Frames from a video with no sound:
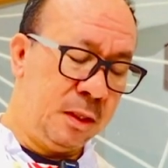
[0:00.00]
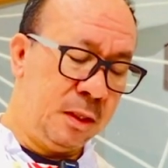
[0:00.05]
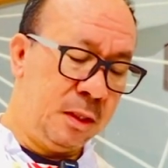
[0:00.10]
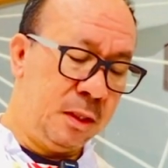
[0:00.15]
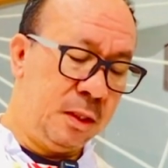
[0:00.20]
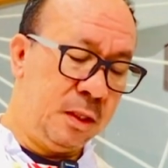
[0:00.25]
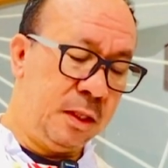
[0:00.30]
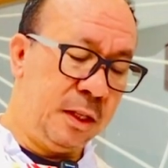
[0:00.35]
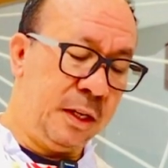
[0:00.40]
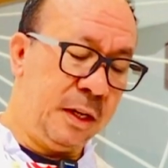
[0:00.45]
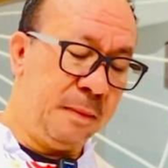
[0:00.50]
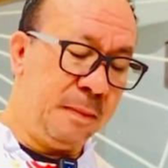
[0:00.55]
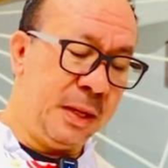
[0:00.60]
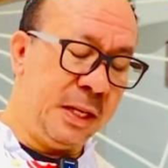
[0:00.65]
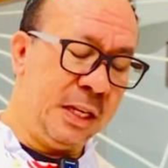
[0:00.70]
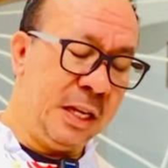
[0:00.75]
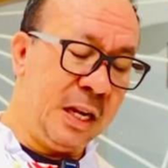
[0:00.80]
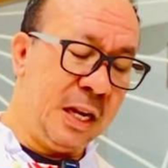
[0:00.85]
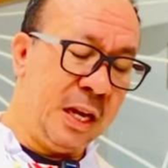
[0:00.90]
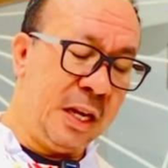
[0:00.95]
Tidak
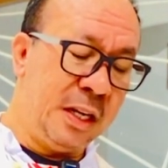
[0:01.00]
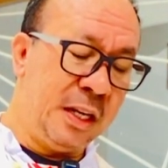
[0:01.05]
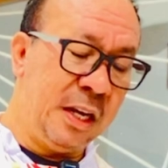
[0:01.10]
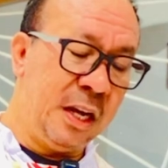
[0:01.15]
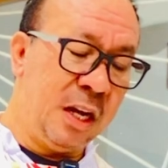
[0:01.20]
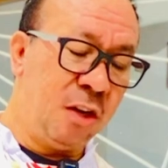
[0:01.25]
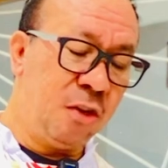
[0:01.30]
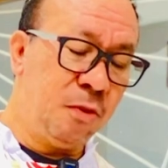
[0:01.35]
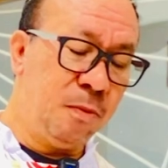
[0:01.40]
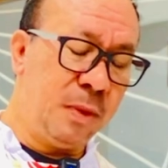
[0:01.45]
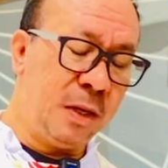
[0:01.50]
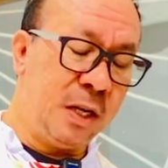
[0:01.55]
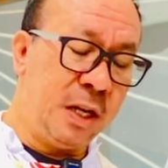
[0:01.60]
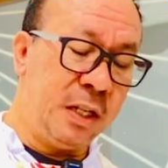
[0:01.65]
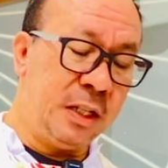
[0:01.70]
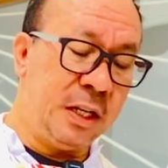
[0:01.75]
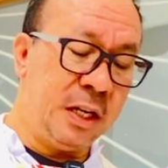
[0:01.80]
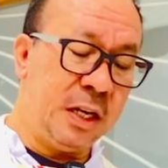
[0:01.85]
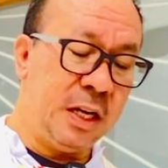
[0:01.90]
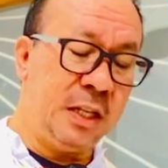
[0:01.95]
banyak lagi aku
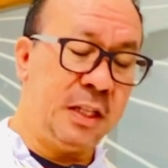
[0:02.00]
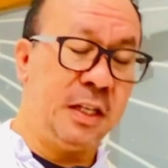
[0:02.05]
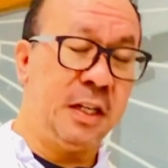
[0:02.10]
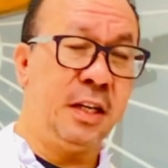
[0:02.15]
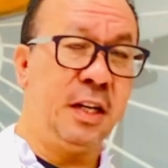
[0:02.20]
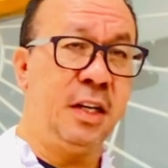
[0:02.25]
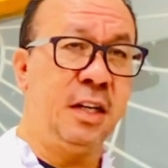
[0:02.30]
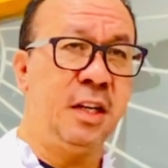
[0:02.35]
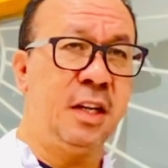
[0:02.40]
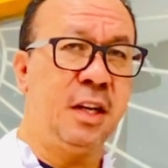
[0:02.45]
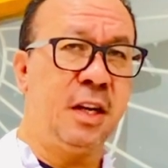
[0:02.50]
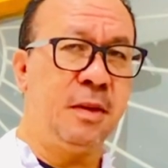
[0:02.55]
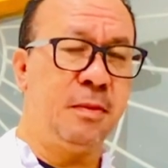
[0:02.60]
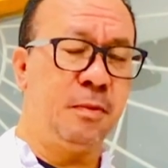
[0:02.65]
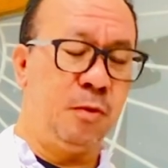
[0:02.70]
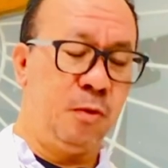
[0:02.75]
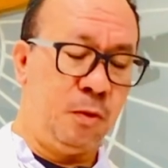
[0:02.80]
berkata-kata dengan kamu.